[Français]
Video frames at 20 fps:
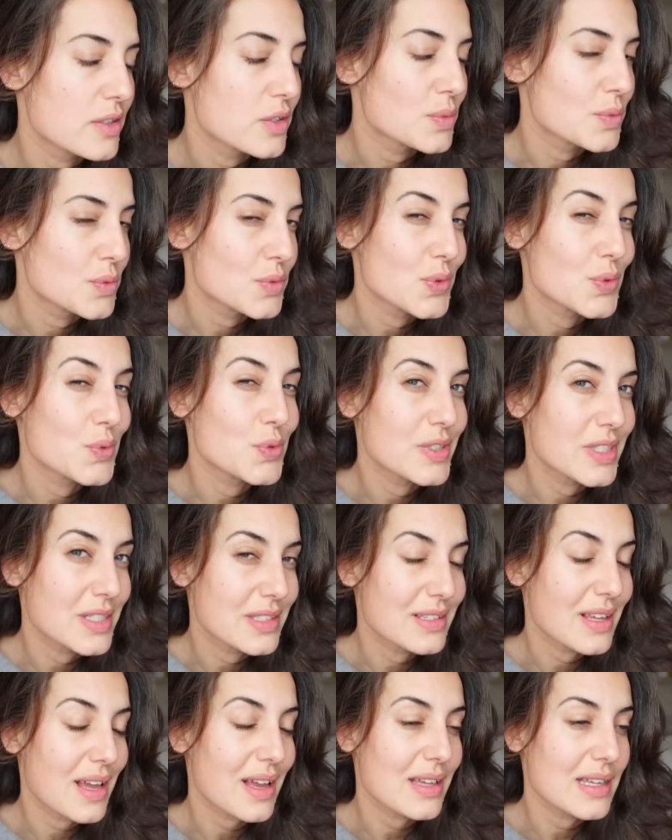Je me suis couchée
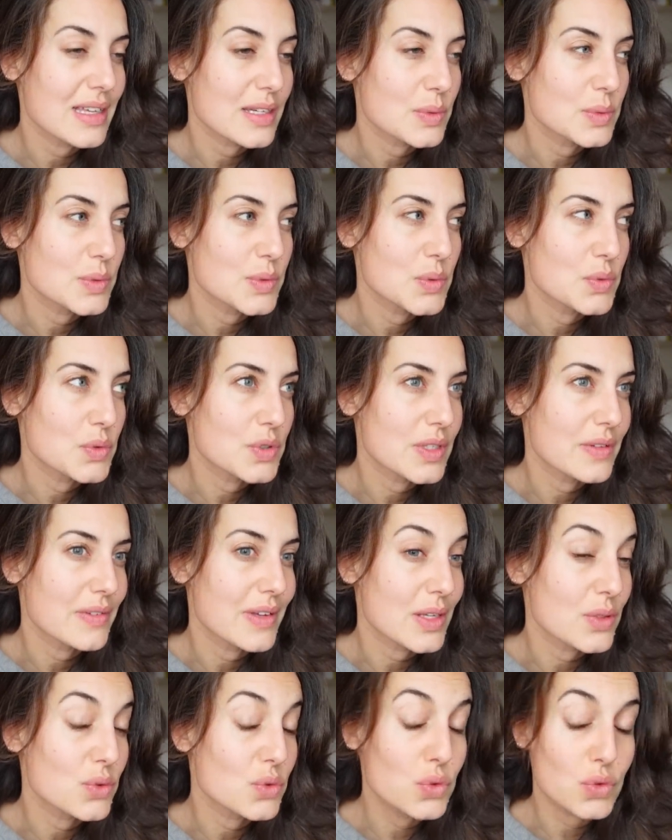tard hier, je me suis couchée
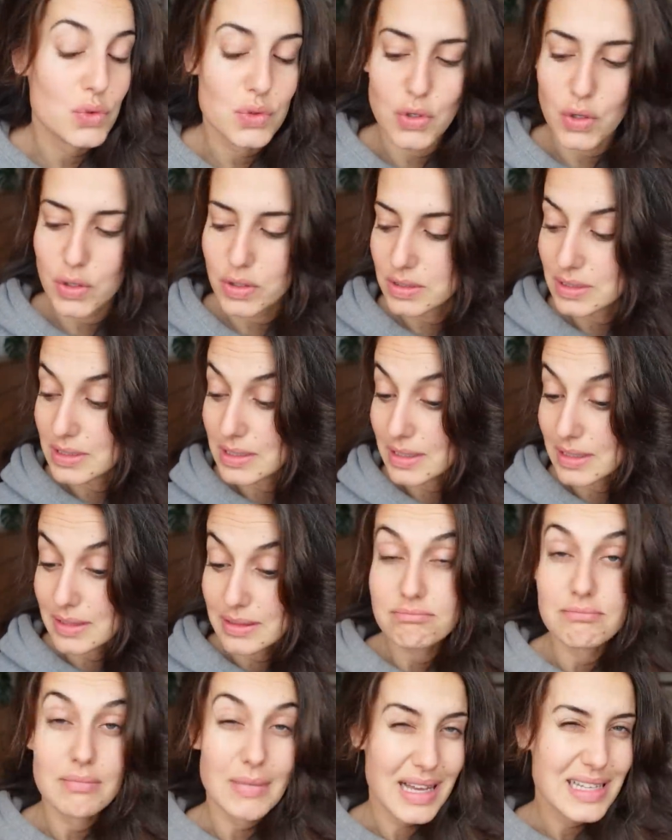vers 2h, ce qui est
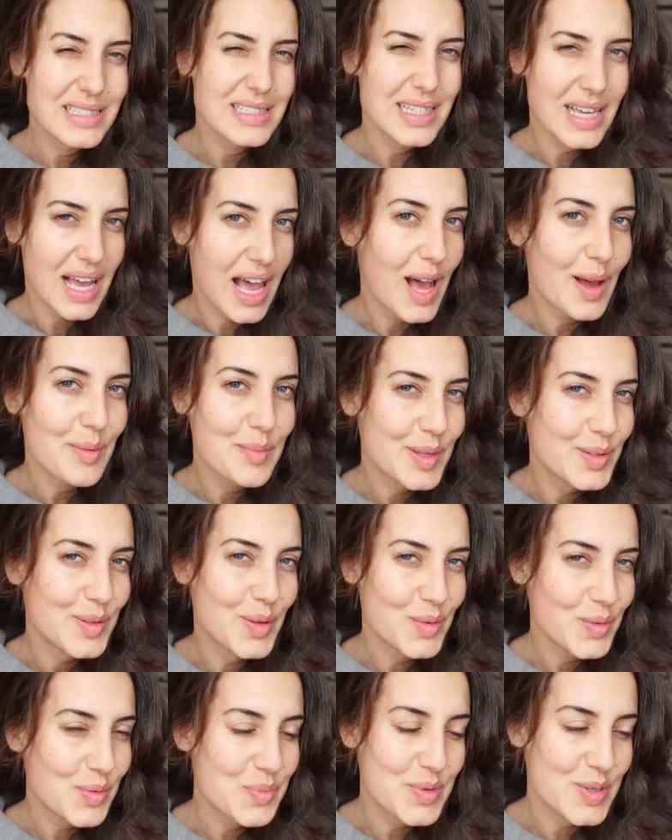assez rare
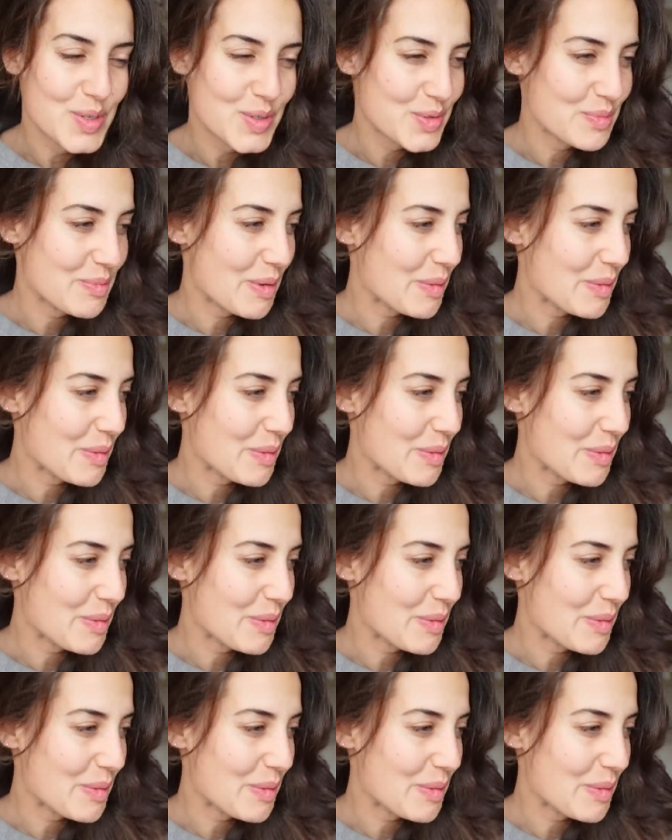maintenant depuis que je suis